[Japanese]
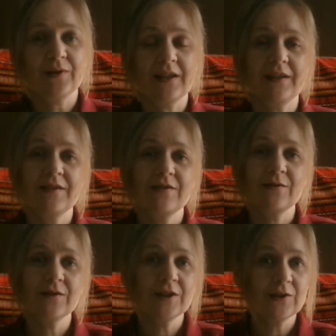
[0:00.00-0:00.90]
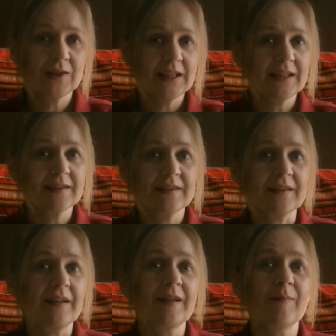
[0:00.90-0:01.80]
か、そういう言い方
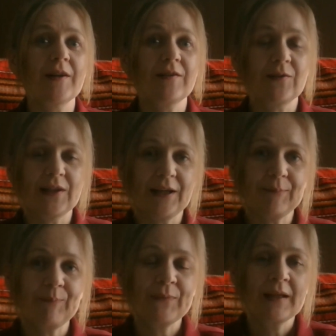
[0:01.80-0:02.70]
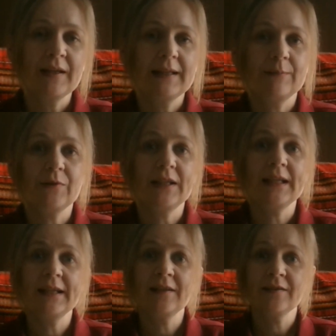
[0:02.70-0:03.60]
がありますよね。でも、
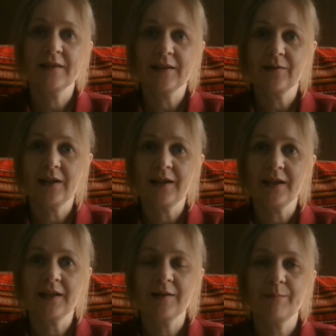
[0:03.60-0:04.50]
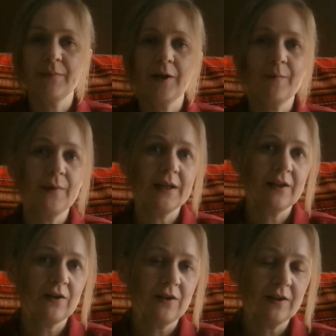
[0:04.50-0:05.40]
イギリスでは Public
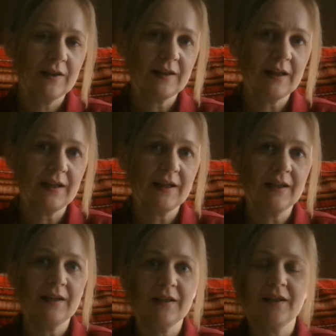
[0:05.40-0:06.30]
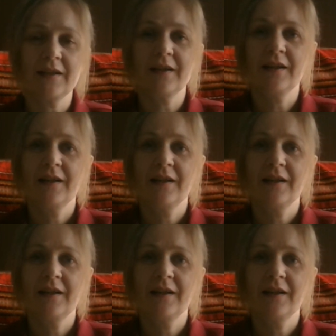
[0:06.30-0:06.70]
Holiday や